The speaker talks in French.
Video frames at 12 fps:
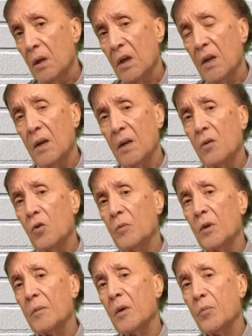il est quand
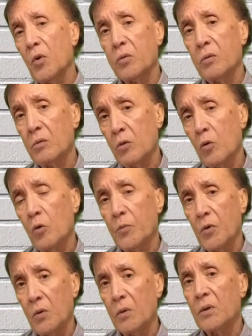même important de
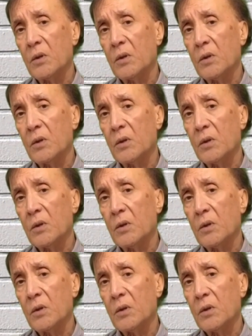comprendre